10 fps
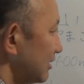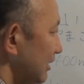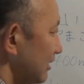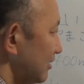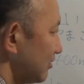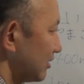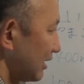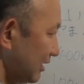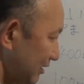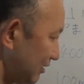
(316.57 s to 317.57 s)

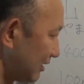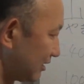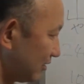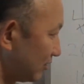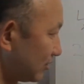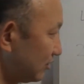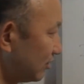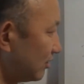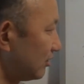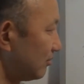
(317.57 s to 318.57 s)
30×0.6
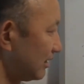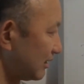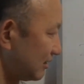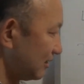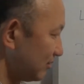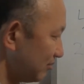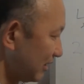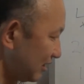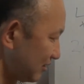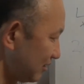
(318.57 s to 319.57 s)
のマイナスで
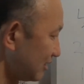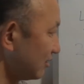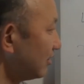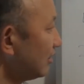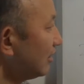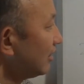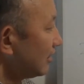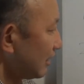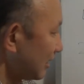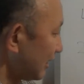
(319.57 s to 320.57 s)
マイナス18度
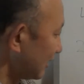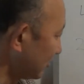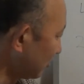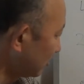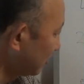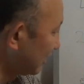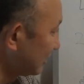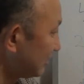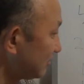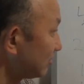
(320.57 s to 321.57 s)
だから、東京
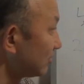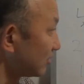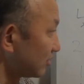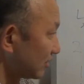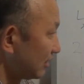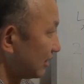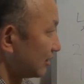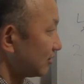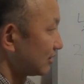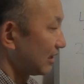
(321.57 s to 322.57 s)
が20度の時、
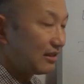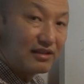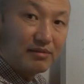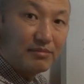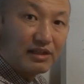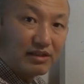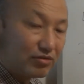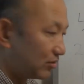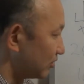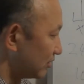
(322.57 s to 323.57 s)
この3000
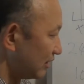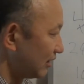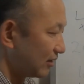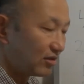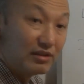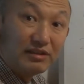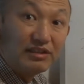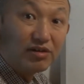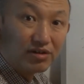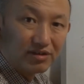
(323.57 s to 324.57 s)
メートルのところね、これ
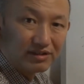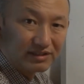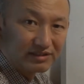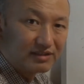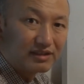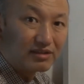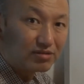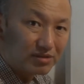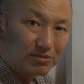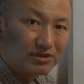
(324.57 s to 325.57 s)
2度です。
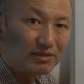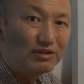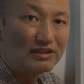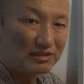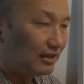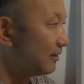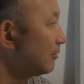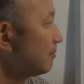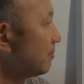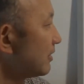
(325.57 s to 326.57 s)
とても寒いですね。
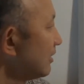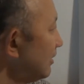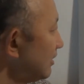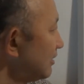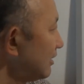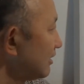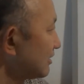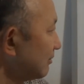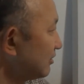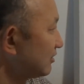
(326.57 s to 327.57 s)
で、
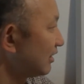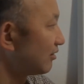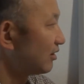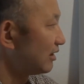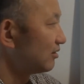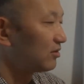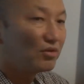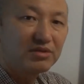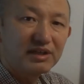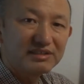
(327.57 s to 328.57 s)
寒くて、これあの、
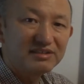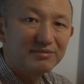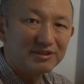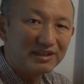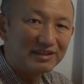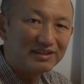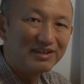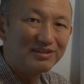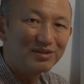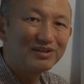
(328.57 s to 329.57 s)
6月でもね、
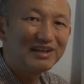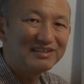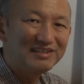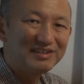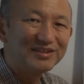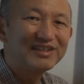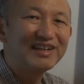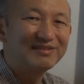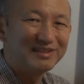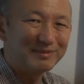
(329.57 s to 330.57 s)
6月に
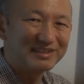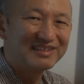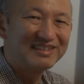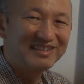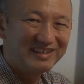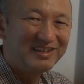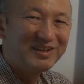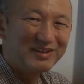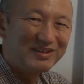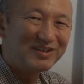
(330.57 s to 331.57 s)
雪が降ります。
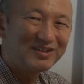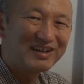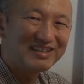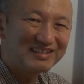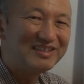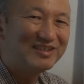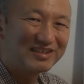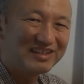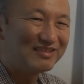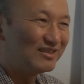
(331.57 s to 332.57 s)
6月に
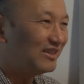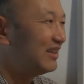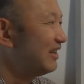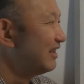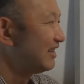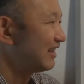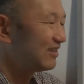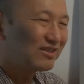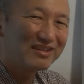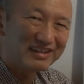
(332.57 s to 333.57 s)
雪が降る。で、あ
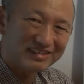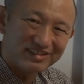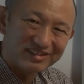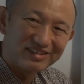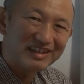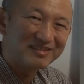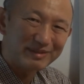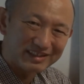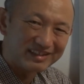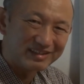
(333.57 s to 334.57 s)
の、9月と、9月
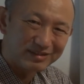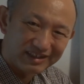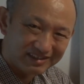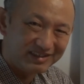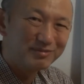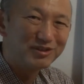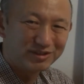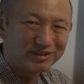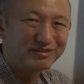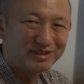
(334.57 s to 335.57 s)
またね、9月にも
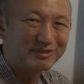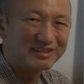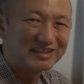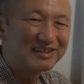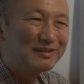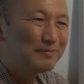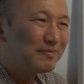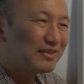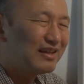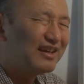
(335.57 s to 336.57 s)
雪降りますね。
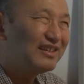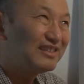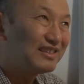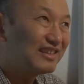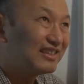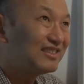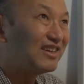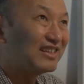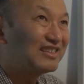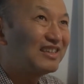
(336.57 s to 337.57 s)
で、7月
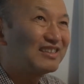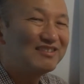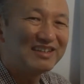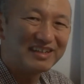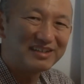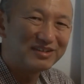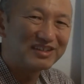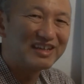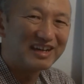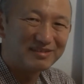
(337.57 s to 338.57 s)
と8月はね、
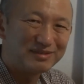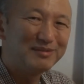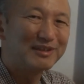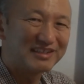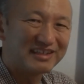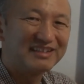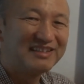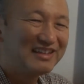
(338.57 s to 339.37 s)
雪が降りません。